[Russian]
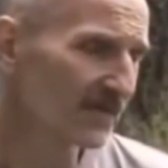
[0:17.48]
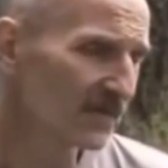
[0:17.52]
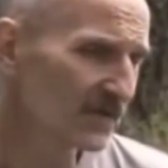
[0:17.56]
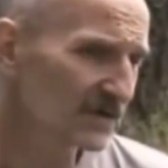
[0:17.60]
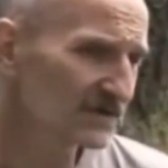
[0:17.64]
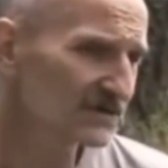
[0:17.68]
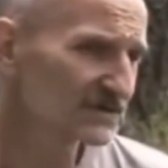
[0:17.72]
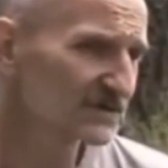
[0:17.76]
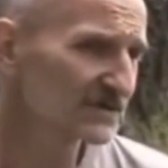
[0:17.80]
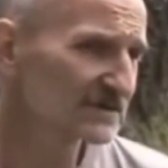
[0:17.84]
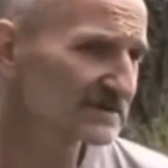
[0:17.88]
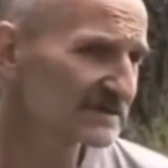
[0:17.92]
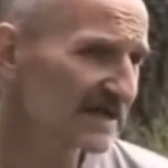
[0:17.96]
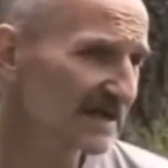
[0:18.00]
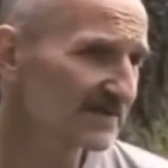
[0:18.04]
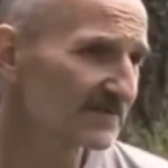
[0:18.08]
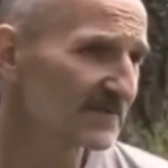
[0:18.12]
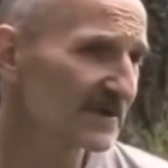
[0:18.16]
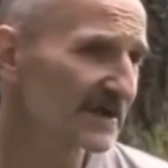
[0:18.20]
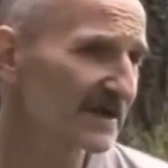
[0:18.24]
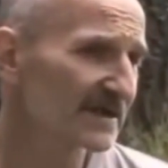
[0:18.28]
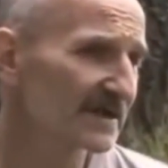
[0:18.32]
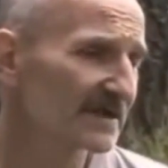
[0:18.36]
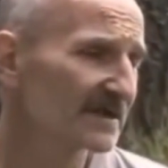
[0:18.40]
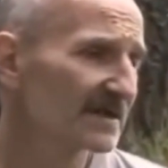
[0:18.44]
Вот что
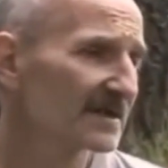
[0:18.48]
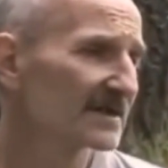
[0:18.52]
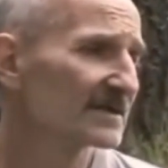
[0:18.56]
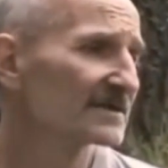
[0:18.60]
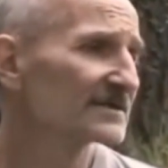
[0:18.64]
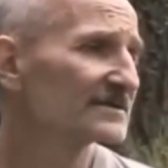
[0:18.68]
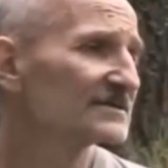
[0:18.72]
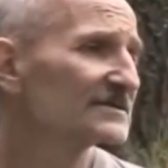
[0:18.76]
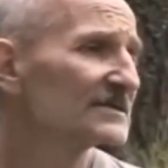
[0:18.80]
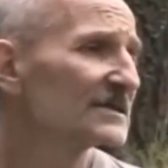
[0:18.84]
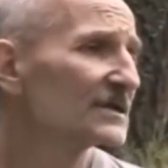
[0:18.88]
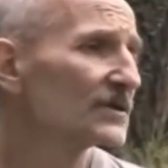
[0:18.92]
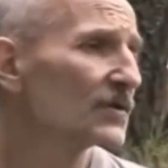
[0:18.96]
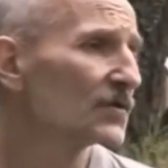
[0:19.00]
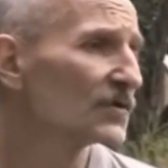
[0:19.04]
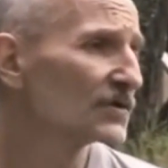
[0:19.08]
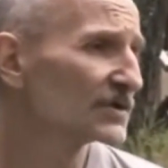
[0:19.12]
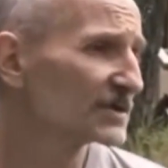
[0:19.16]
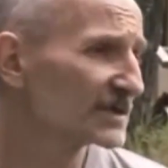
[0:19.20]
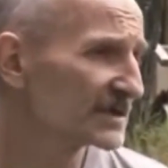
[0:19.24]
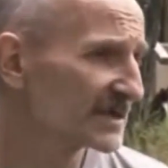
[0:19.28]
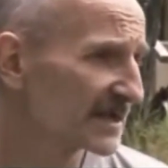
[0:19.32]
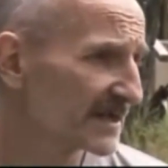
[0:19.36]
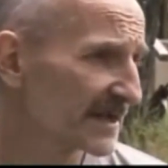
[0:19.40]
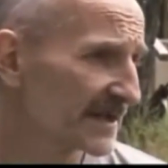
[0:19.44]
самое
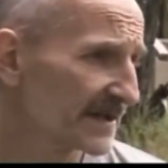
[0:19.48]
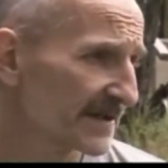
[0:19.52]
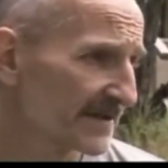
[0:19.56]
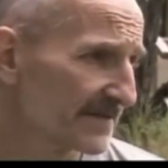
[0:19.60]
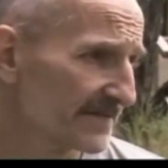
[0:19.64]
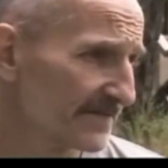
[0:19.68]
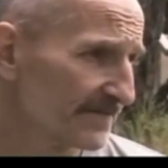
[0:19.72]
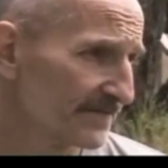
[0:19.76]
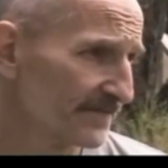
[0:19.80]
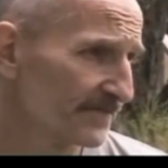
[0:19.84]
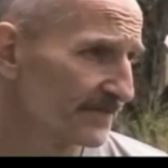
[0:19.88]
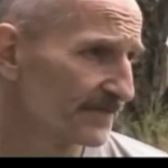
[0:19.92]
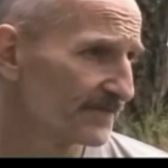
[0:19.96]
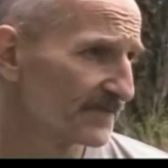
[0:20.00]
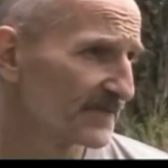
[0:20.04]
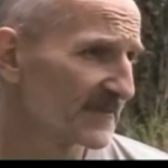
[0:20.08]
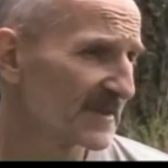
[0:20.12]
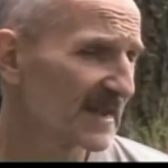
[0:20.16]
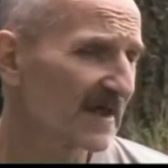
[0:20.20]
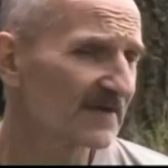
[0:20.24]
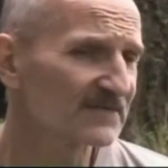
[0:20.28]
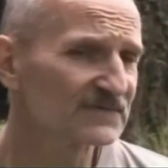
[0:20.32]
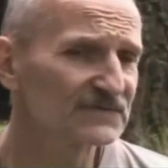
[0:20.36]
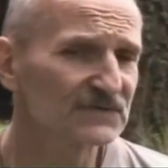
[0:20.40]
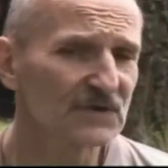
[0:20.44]
сложное.
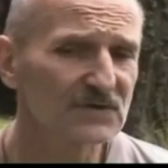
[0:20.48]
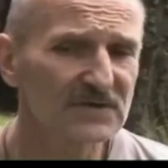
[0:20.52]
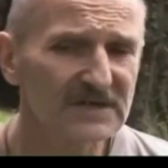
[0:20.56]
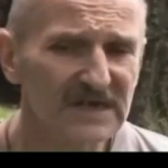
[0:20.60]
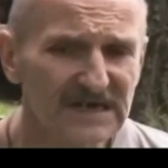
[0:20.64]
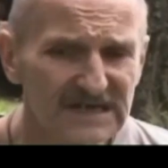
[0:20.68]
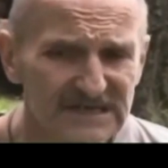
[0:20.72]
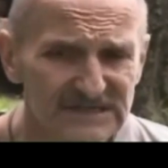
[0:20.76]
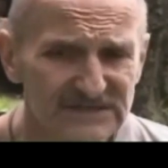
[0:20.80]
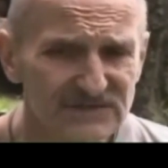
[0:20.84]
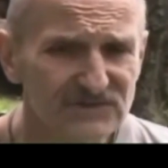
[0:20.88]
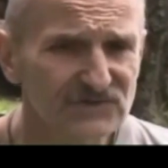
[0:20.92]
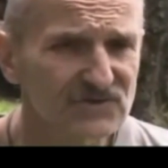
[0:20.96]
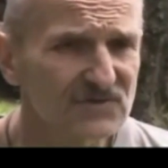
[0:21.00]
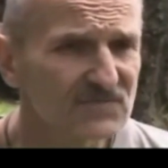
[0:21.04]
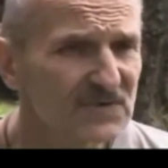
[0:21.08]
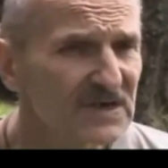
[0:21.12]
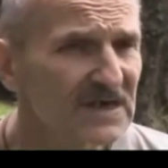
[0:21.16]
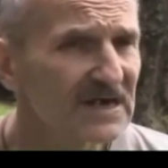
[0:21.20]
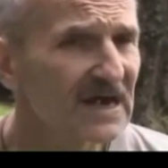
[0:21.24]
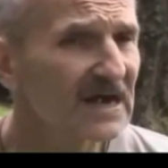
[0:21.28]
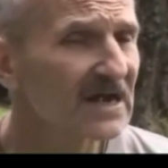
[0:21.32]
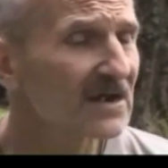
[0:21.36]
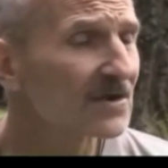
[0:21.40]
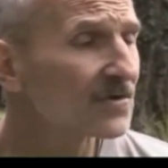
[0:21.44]
Нам все кажется, что
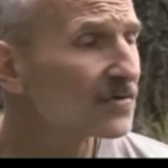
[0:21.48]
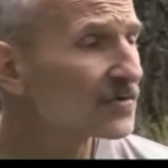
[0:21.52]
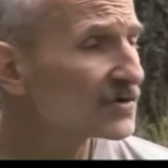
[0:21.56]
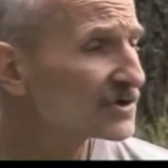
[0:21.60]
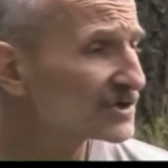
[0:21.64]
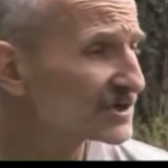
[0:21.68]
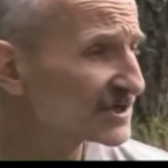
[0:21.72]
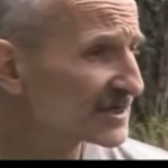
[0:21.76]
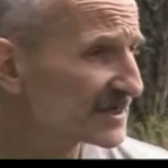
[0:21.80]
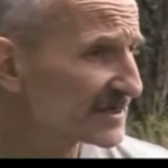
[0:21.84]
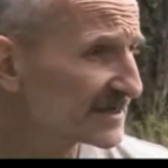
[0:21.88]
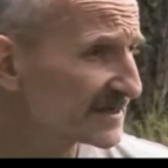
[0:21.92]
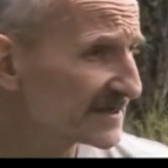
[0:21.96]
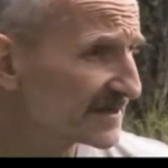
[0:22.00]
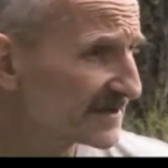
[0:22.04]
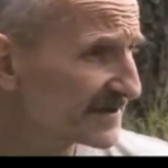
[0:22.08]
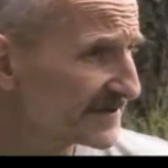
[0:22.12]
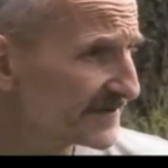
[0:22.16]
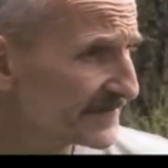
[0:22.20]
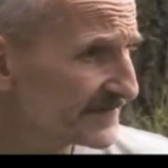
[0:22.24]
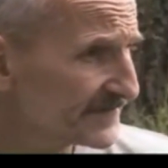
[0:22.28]
мы хорошие.